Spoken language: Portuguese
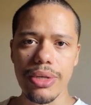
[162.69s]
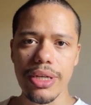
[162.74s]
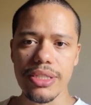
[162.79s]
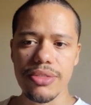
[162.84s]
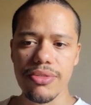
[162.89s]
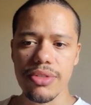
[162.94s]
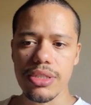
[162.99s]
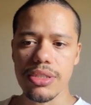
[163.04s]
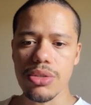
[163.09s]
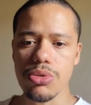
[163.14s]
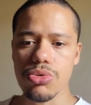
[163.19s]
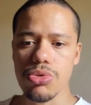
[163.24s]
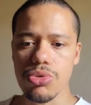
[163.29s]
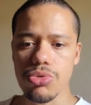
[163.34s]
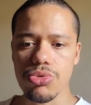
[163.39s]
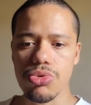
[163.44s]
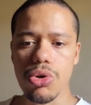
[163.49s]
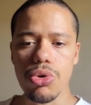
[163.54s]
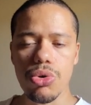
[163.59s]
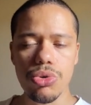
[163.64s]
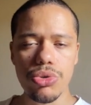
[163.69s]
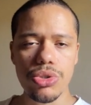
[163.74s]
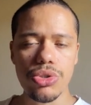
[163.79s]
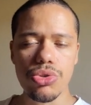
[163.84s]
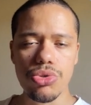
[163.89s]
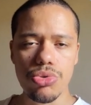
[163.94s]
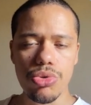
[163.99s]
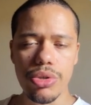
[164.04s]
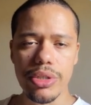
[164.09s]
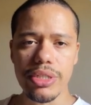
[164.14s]
E às vezes não são só
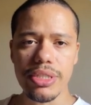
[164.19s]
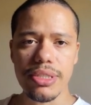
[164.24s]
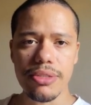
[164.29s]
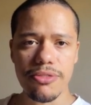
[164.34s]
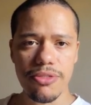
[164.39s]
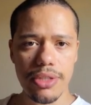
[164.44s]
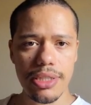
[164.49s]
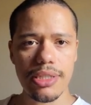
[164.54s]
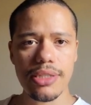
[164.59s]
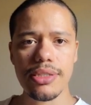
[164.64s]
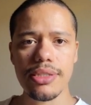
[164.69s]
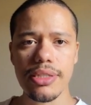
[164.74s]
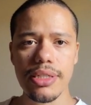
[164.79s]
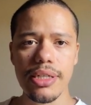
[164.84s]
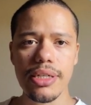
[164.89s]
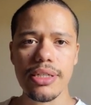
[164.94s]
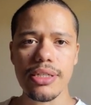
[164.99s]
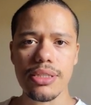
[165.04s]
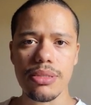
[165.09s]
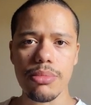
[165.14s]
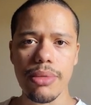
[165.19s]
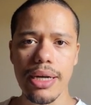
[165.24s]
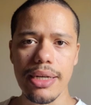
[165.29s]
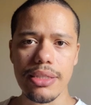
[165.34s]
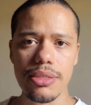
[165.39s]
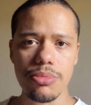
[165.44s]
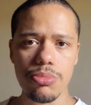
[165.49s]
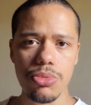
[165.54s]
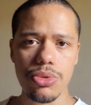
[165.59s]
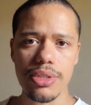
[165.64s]
condições financeiras,
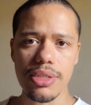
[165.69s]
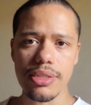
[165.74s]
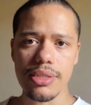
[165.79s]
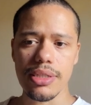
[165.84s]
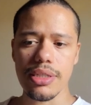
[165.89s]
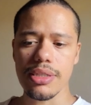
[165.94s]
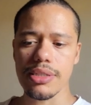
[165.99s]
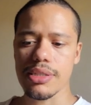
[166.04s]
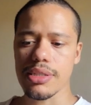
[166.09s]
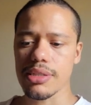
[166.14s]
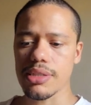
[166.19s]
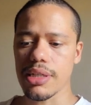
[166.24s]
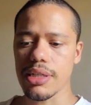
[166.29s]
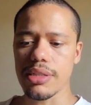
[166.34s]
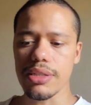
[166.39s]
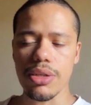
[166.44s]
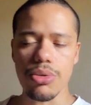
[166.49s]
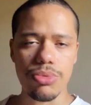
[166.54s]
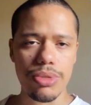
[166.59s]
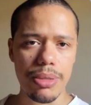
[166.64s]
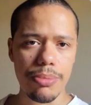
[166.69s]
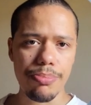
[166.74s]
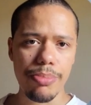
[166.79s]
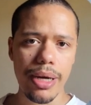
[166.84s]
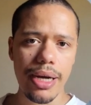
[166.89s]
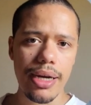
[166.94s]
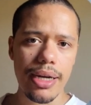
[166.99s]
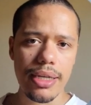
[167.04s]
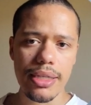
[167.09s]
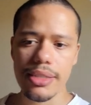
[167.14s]
mas muitas crianças ali não têm
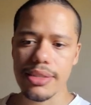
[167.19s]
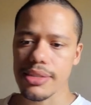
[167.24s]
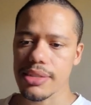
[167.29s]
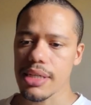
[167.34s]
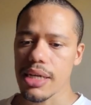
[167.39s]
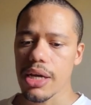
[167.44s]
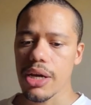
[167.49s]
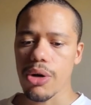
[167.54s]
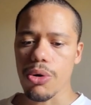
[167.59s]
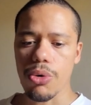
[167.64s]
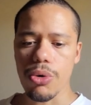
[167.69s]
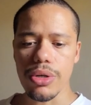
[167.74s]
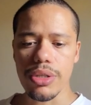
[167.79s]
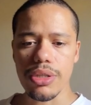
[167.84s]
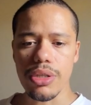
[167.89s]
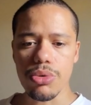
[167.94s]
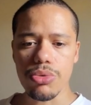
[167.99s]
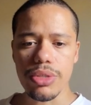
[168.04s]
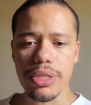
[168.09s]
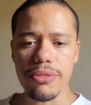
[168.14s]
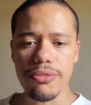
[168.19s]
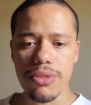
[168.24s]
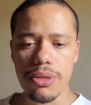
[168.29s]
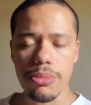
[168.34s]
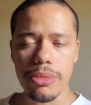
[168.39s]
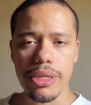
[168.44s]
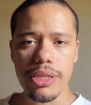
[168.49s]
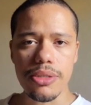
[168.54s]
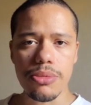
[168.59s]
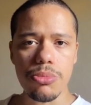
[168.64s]
pais, ou então têm
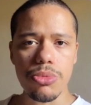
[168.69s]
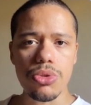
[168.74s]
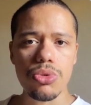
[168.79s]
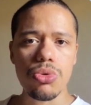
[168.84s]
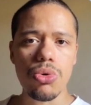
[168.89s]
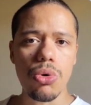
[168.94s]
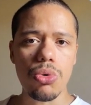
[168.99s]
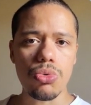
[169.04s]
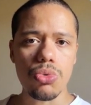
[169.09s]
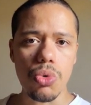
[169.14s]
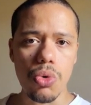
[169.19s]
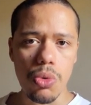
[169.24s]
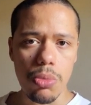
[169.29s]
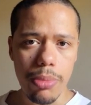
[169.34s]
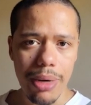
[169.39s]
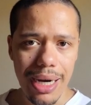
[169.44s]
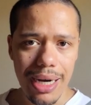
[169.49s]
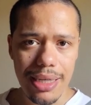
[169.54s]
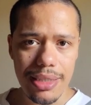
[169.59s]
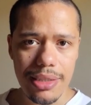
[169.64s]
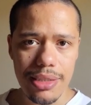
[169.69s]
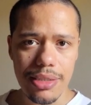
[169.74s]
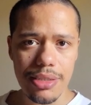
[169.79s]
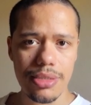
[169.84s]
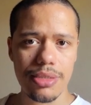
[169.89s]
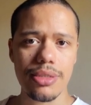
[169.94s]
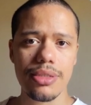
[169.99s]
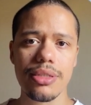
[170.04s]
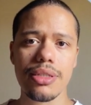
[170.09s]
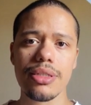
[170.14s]
famílias muito
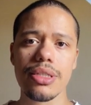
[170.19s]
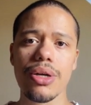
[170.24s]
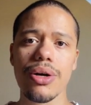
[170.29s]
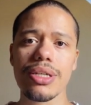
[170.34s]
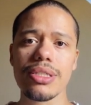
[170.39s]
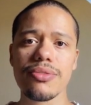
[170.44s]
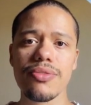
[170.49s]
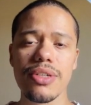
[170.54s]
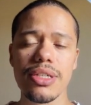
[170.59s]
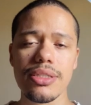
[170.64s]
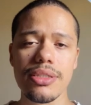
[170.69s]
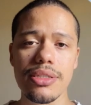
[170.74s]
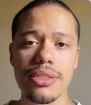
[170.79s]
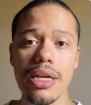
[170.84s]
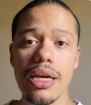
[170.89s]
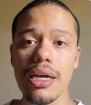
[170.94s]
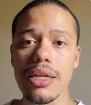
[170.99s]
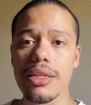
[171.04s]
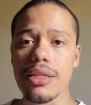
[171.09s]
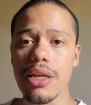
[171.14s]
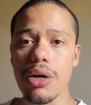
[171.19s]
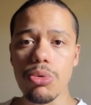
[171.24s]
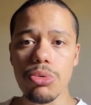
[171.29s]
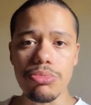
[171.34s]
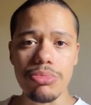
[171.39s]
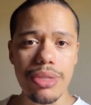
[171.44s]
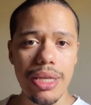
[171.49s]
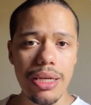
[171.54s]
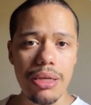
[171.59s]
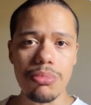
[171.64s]
conturbadas, entendeu? Às vezes
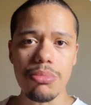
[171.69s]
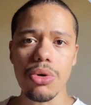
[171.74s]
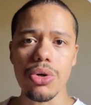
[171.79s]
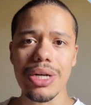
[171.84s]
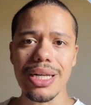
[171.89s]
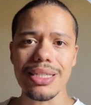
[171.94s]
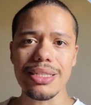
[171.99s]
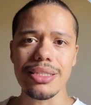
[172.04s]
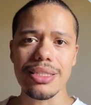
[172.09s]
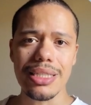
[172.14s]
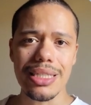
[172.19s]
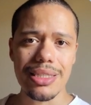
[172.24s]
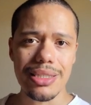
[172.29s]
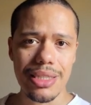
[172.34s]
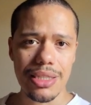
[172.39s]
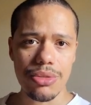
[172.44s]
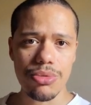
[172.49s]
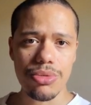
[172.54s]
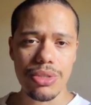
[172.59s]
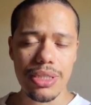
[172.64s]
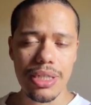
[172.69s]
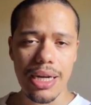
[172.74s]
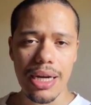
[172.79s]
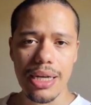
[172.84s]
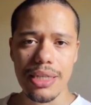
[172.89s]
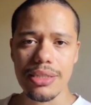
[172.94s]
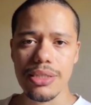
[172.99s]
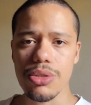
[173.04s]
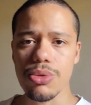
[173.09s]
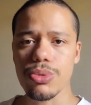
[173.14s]
não tem moradia dentro de
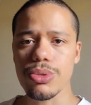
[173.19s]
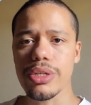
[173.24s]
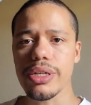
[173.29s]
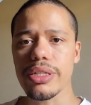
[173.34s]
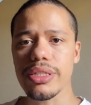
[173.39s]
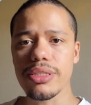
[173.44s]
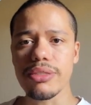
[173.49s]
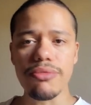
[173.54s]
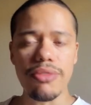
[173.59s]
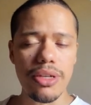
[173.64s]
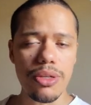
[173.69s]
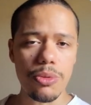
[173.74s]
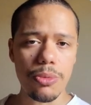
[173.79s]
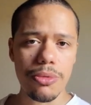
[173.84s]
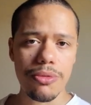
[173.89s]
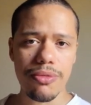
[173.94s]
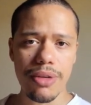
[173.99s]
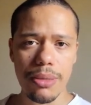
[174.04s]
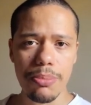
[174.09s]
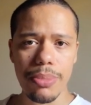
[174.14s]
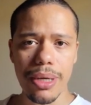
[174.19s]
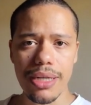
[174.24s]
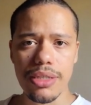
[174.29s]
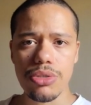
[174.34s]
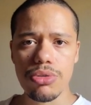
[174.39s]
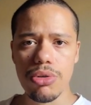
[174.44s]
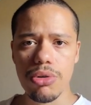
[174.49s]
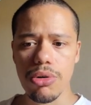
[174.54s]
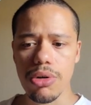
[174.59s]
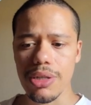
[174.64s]
casa e quando eles vêm, vêm para a
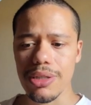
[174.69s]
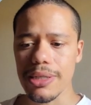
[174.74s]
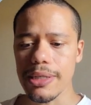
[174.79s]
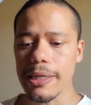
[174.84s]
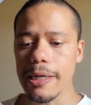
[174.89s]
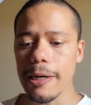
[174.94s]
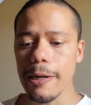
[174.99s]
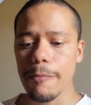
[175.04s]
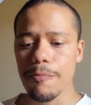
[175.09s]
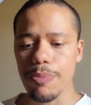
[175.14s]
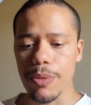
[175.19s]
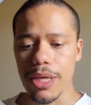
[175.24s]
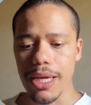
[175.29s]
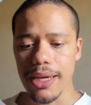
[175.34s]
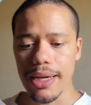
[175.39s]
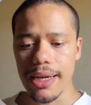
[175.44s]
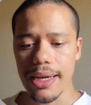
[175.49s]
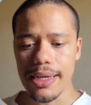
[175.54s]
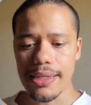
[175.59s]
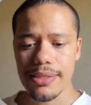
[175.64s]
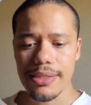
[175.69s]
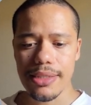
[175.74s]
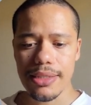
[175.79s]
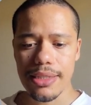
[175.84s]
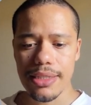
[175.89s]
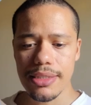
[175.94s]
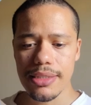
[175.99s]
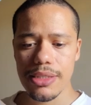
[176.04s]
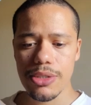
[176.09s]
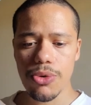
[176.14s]
escola é, essa
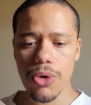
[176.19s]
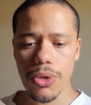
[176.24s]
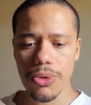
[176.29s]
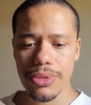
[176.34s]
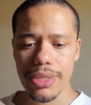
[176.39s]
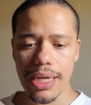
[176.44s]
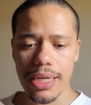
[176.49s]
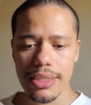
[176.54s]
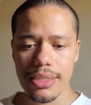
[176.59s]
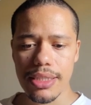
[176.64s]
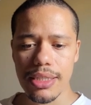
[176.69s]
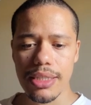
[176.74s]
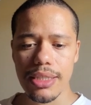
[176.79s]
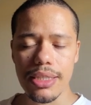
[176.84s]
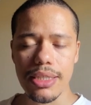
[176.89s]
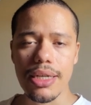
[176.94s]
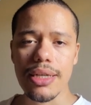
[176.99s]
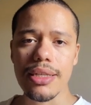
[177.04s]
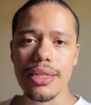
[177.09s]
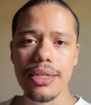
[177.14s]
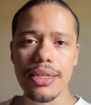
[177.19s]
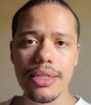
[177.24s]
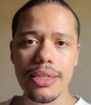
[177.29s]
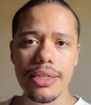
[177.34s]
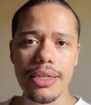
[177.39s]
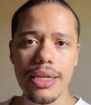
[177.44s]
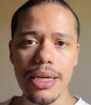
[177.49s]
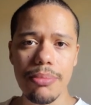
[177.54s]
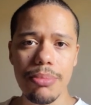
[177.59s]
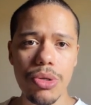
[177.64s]
desigualdade ali
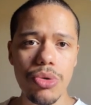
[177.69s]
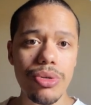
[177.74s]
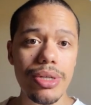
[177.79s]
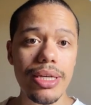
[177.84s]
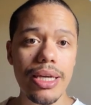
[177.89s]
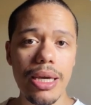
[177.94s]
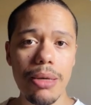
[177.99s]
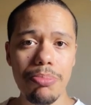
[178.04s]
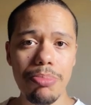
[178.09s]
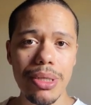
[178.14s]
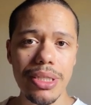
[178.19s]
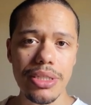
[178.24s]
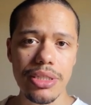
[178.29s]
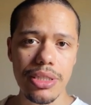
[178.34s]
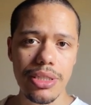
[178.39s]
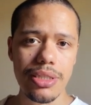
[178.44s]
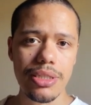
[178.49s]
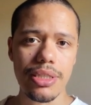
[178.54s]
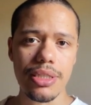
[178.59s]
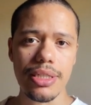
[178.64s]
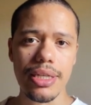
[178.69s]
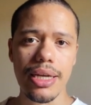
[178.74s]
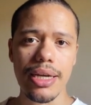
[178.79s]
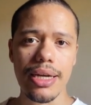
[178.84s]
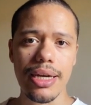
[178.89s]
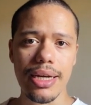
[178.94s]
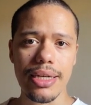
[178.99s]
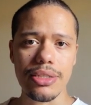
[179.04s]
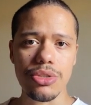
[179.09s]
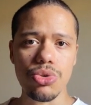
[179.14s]
ela é meio que repetida,
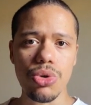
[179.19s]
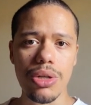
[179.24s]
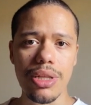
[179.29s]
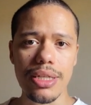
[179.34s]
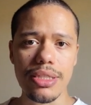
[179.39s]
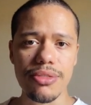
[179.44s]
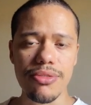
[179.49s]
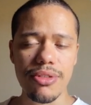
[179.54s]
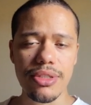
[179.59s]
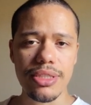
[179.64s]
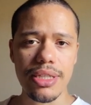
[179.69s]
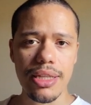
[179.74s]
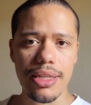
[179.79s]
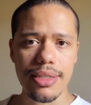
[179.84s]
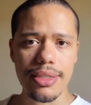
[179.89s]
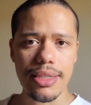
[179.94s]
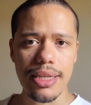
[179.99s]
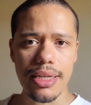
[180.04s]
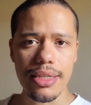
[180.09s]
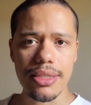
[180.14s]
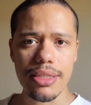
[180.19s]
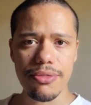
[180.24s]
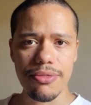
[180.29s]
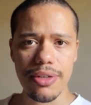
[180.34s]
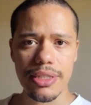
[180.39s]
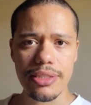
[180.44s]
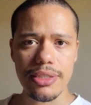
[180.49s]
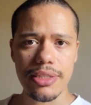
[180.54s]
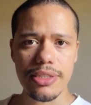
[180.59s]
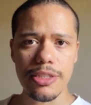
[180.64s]
né? A escola às vezes ela tenta
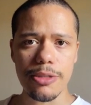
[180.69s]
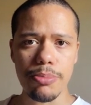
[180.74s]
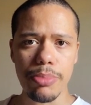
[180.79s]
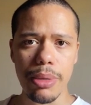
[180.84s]
fazer esse